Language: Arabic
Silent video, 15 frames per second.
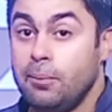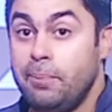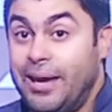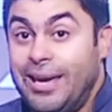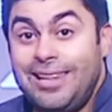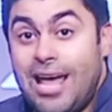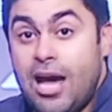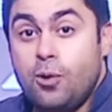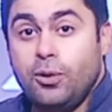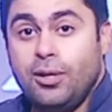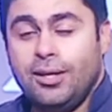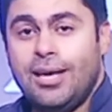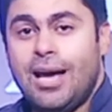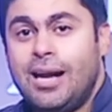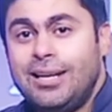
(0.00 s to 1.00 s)
بعيده قوي
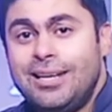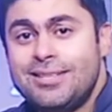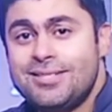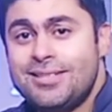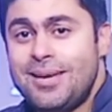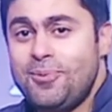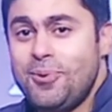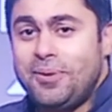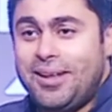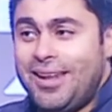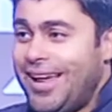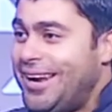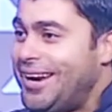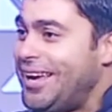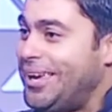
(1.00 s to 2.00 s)
يعني ازاي ممكن
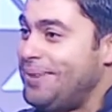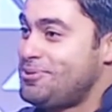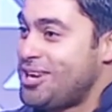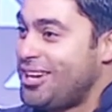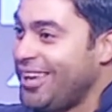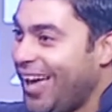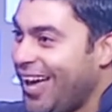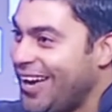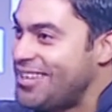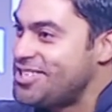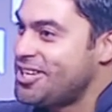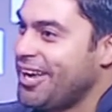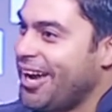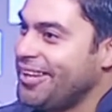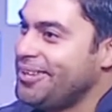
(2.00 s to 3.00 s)
احنا نركب شريحه
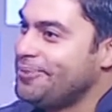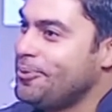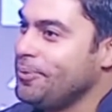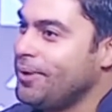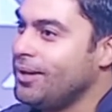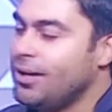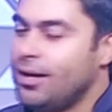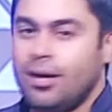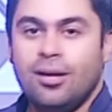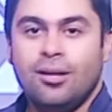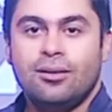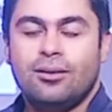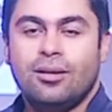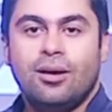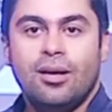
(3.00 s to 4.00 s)
الشريحه دي ممكن
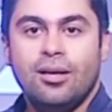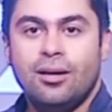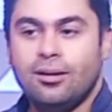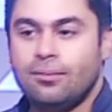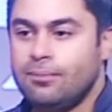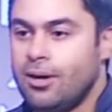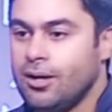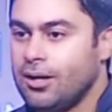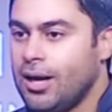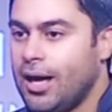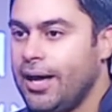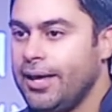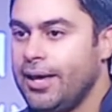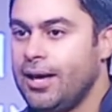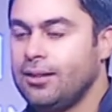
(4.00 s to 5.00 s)
تغير مجرى
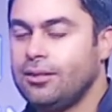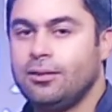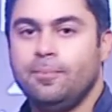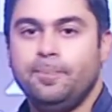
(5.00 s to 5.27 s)
حياه